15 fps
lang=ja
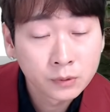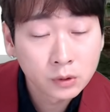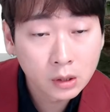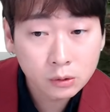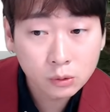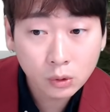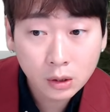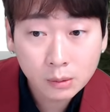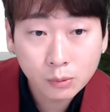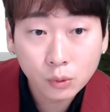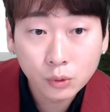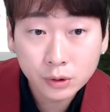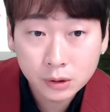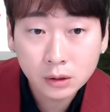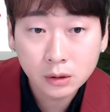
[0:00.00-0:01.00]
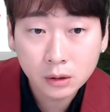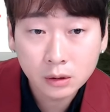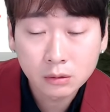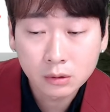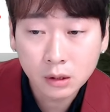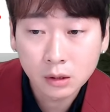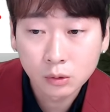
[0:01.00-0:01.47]
で、それでも美味しいって言
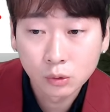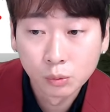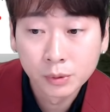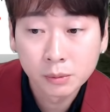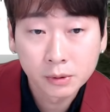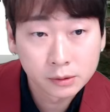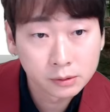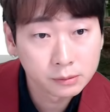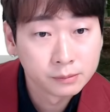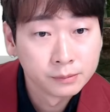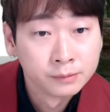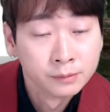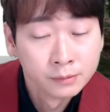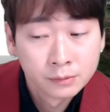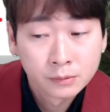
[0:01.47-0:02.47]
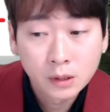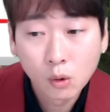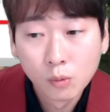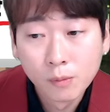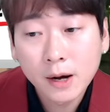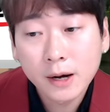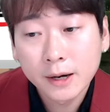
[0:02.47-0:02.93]
うから飲みます。で、お
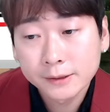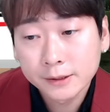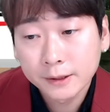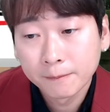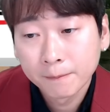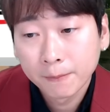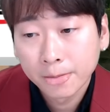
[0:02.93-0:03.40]
任せ。